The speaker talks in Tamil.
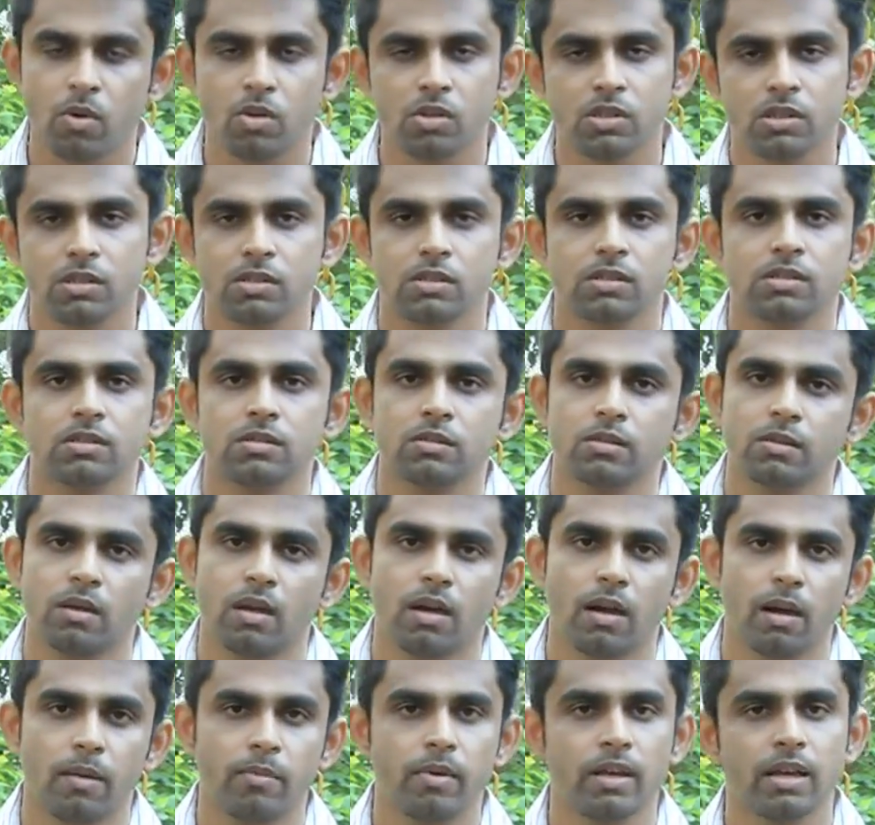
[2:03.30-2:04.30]
எமோஷன்ஸ்
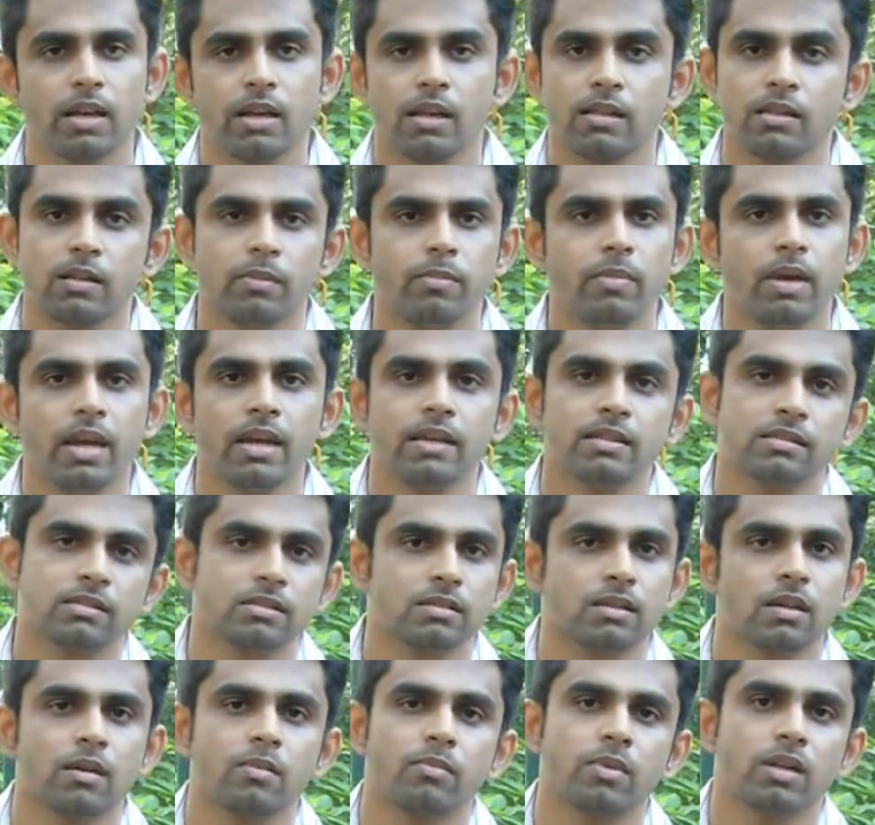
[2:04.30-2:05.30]
அப்படிங்கிற அந்த பேஸ்
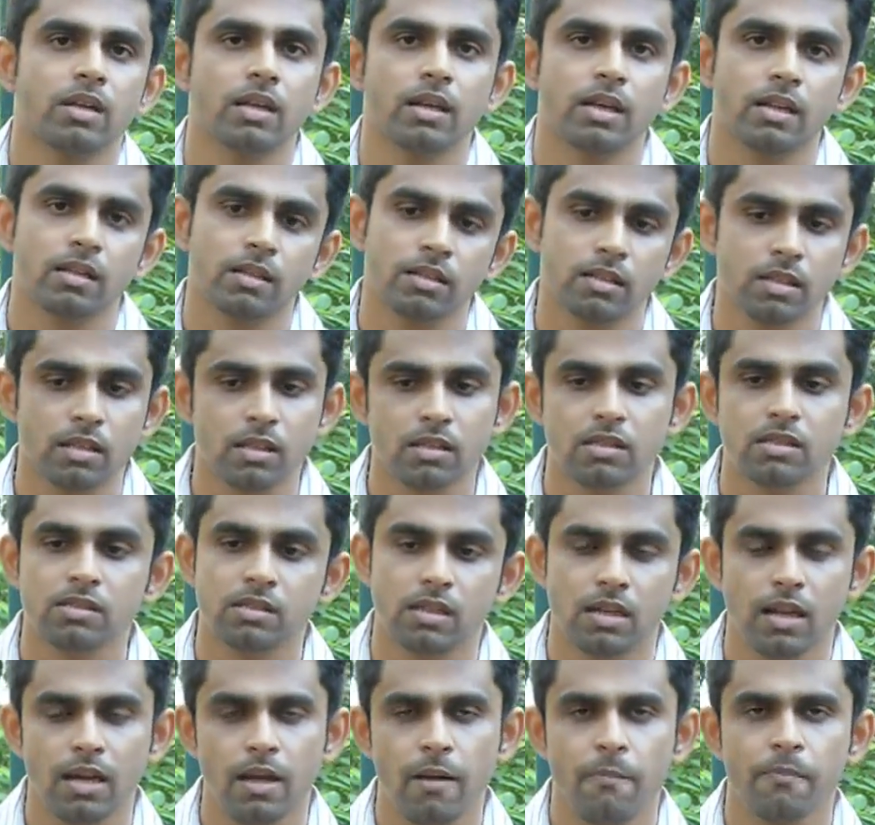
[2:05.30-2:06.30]
அப்படிங்கிறது
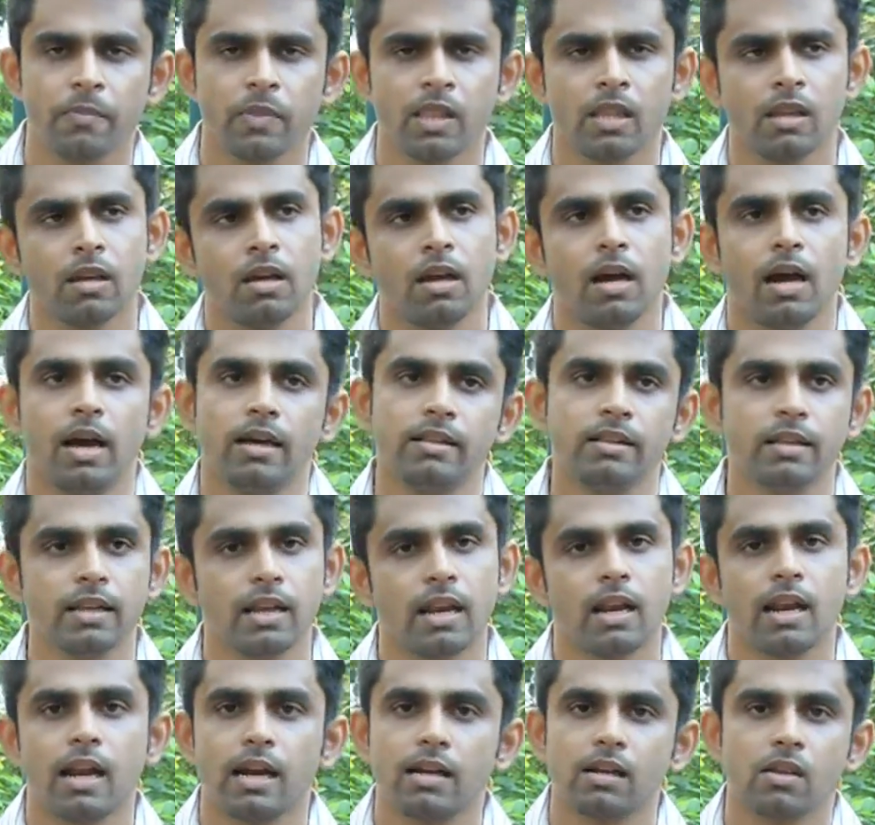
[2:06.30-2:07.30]
இருந்துச்சுன்னா ஐ
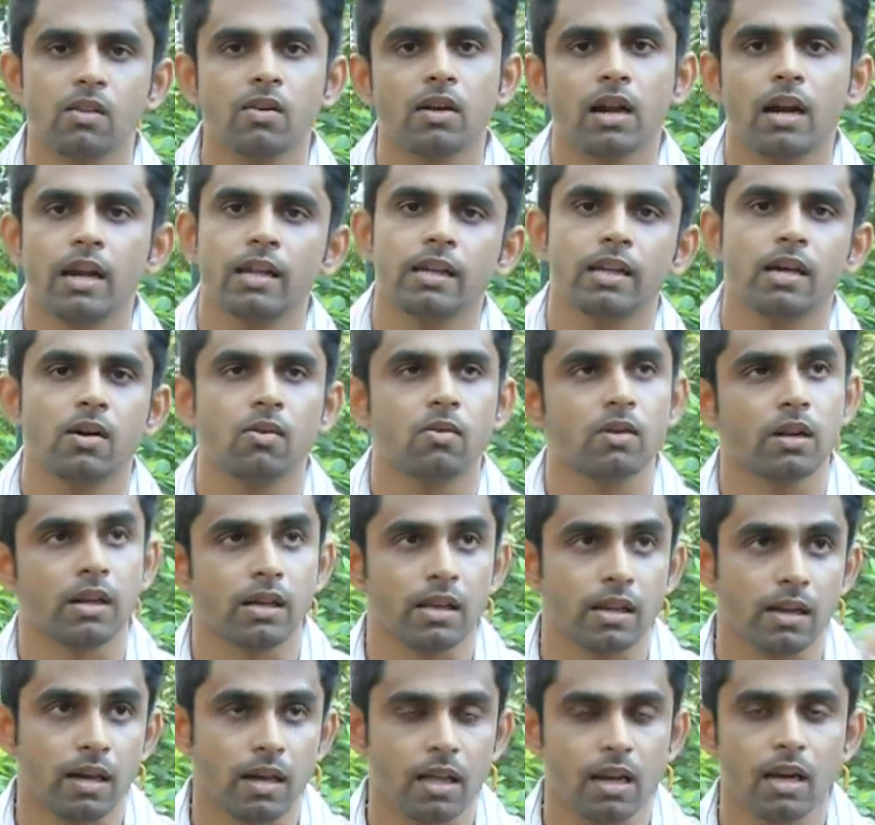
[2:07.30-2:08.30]
திங்க் எல்லா இடத்துலையும் கனெக்ட் ஆகும்னு
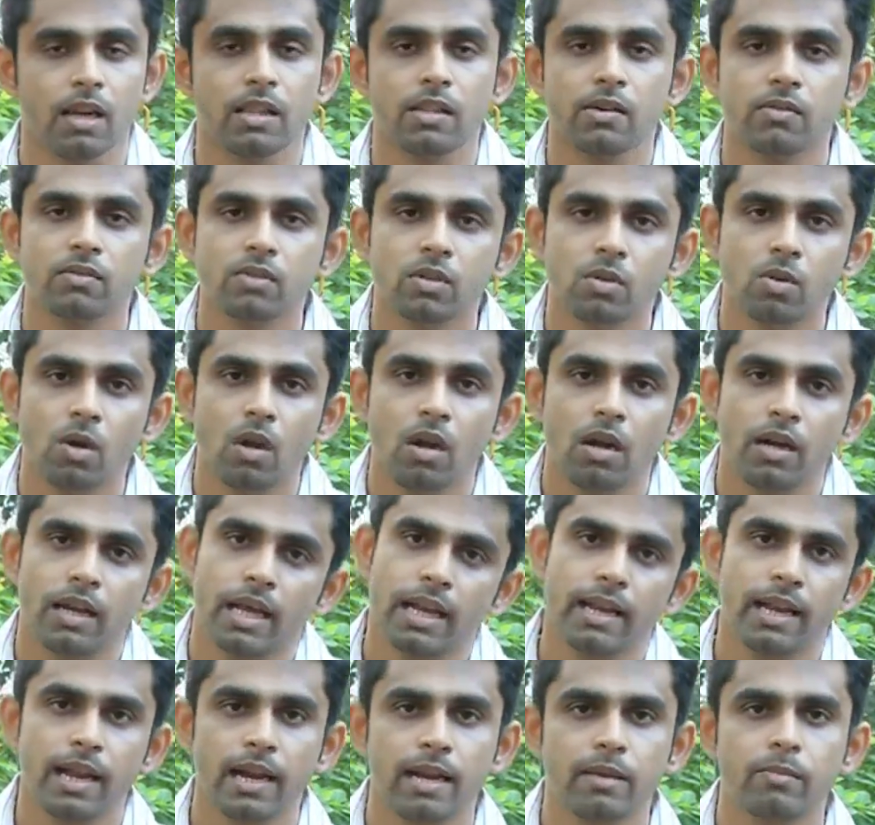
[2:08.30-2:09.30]
நினைக்கிறேன் அதனால தான் வந்து
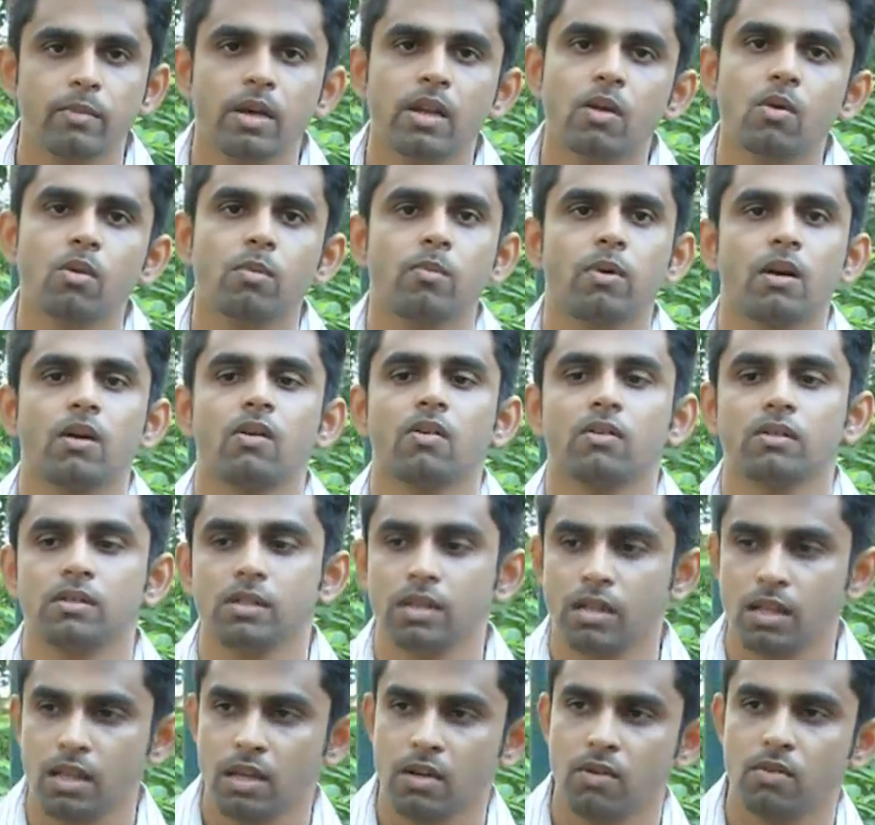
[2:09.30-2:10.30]
டைட்டானிக் மாதிரி ஒரு படம்
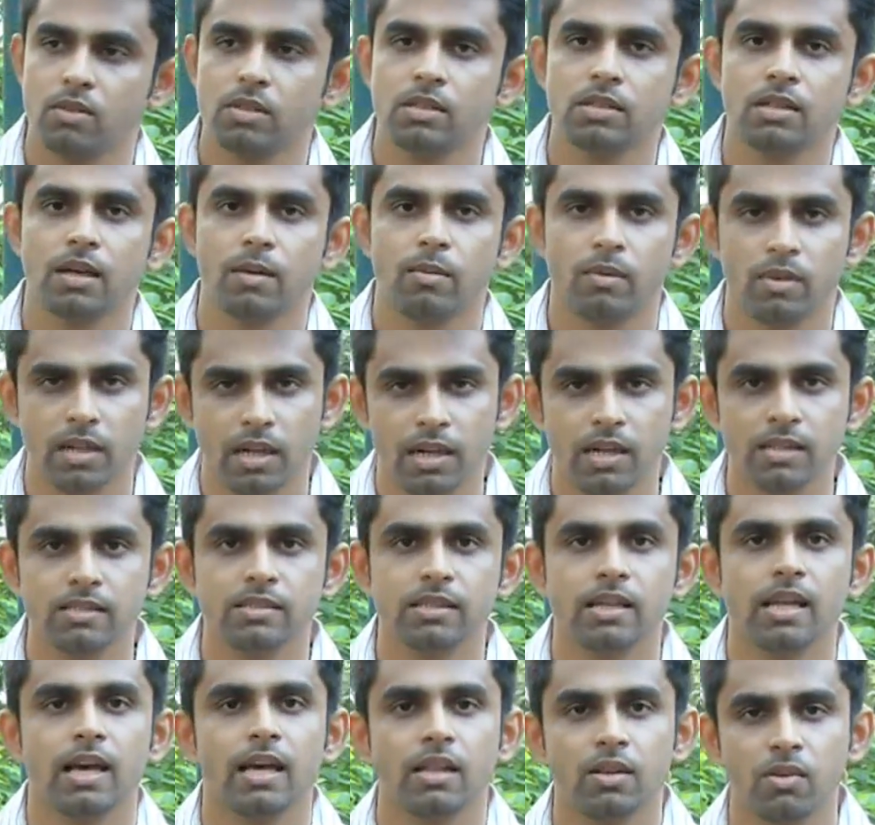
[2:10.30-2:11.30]
வந்து இங்கே வந்து தமிழ்
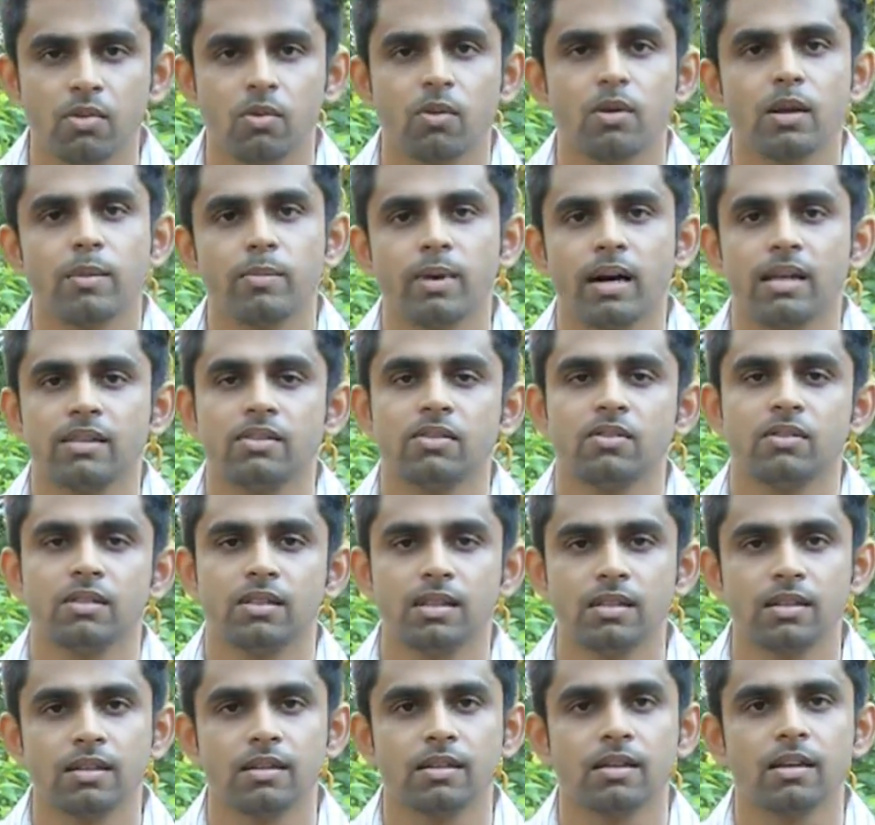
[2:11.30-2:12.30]
இங்கிலீஷ் தெரியாதவங்க கூட பார்த்து
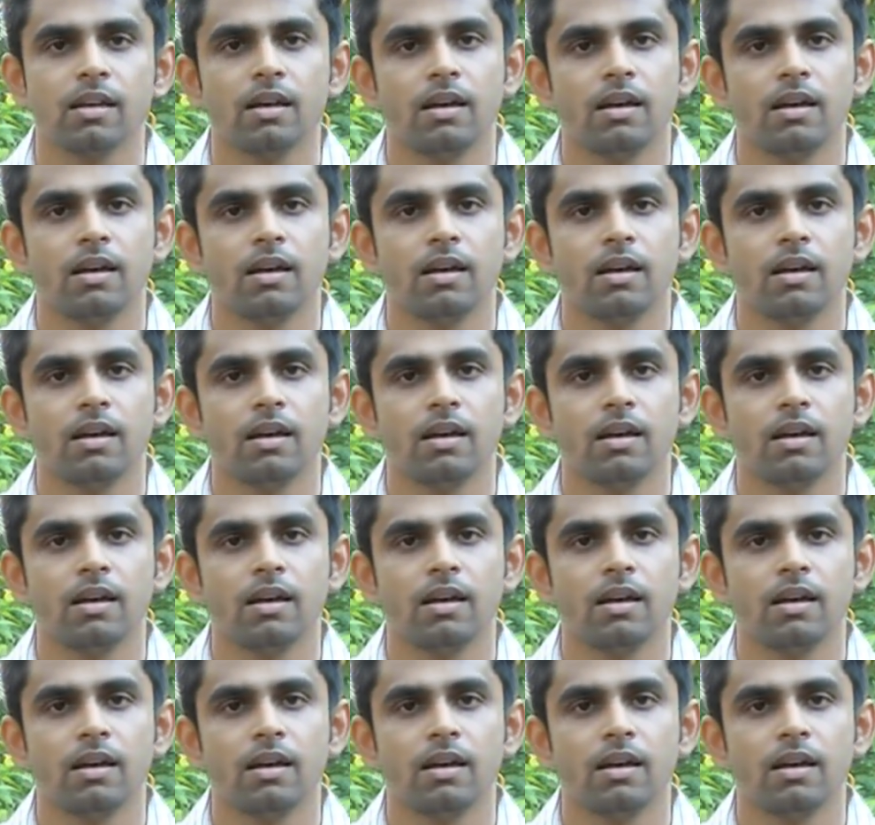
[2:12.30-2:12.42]
வந்து